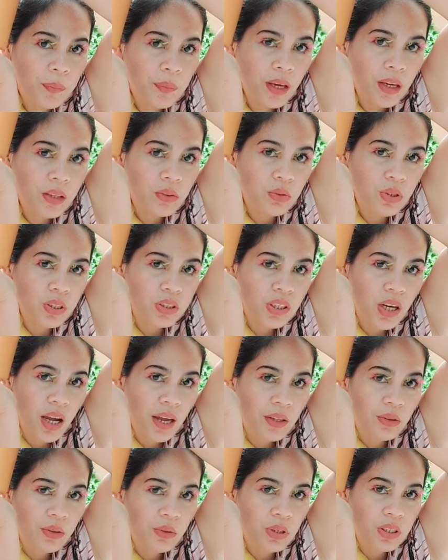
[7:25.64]
Ito na siya.
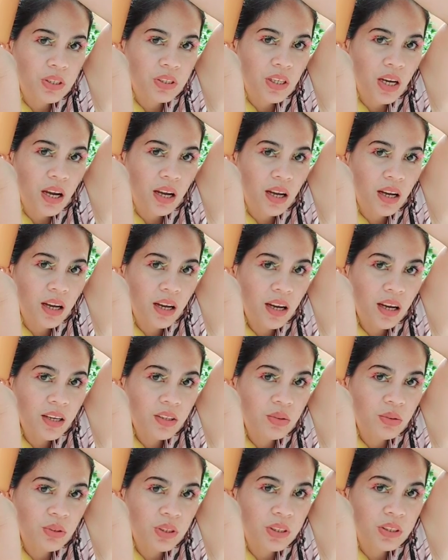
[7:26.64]
Ito na siya.
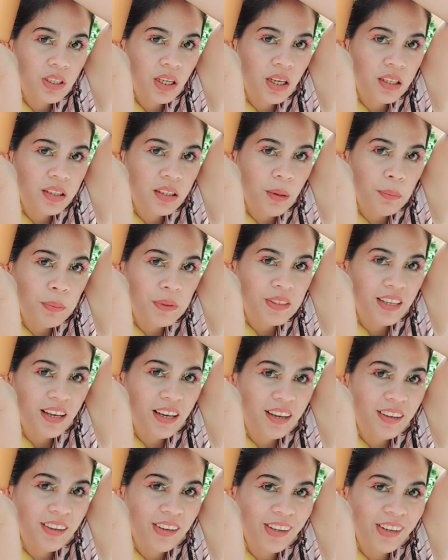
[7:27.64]
Ito na siya. Tay pasa.
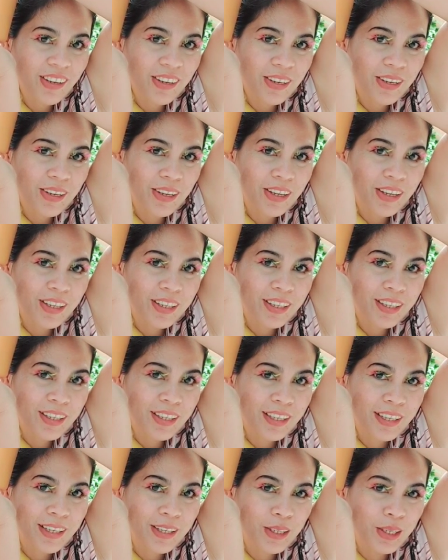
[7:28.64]
Ala!
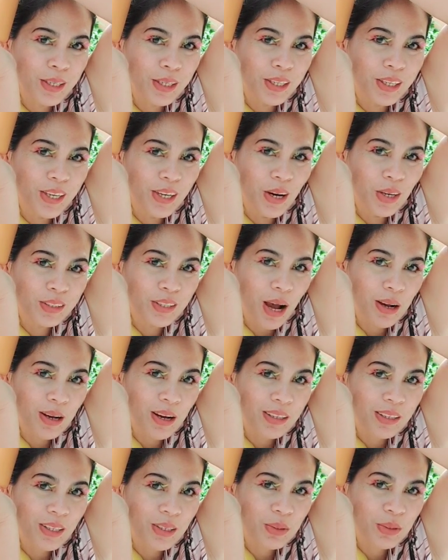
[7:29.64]
Yung tagak
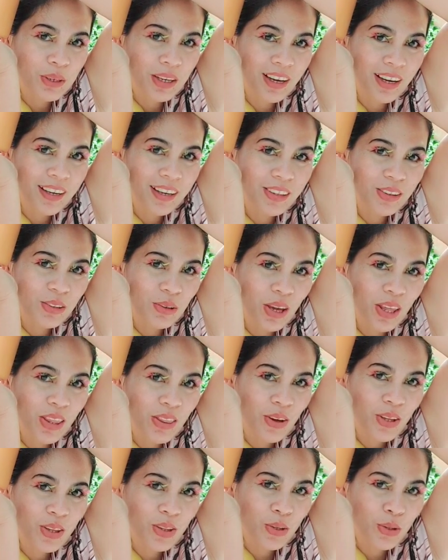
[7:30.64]
ni Kuragan. Ito, ito,
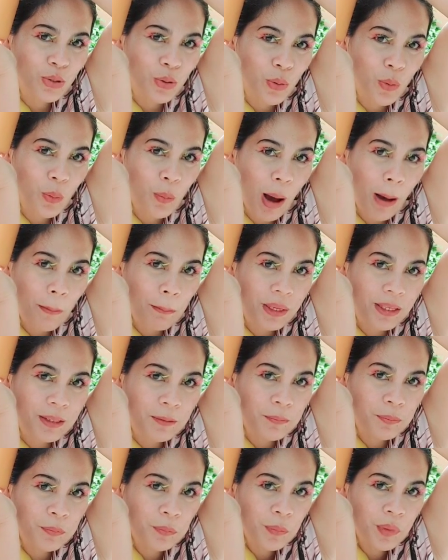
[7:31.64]
ito, ito. Kumapit.
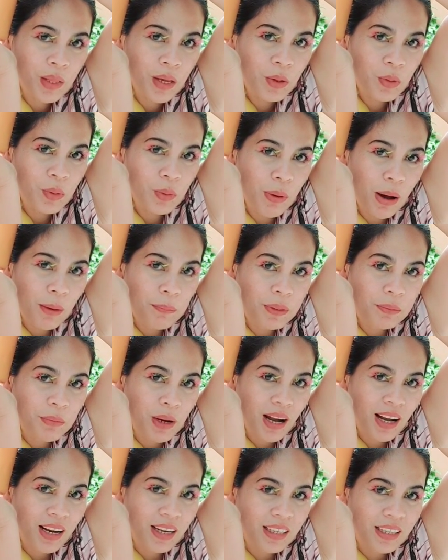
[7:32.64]
Kumapit
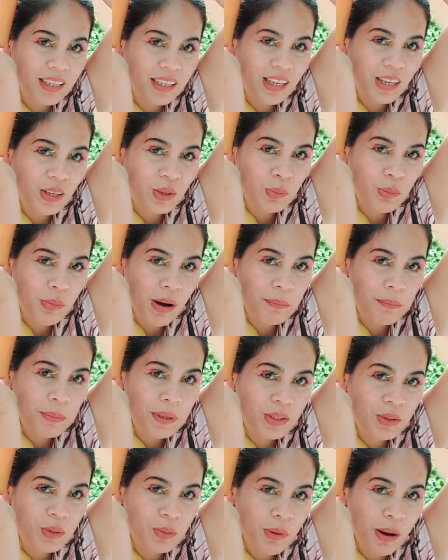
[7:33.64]
mga karag
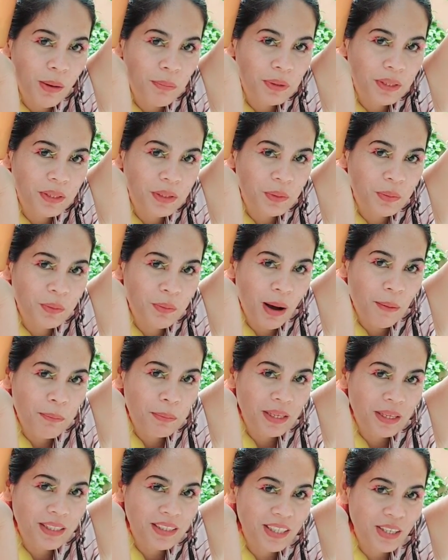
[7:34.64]
Kumapit, kumapit,
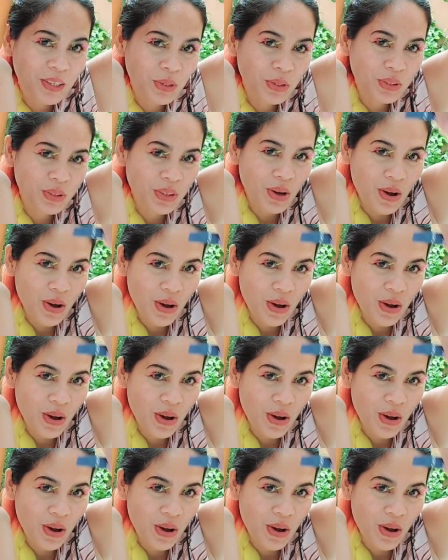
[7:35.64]
kumapit. Sino to?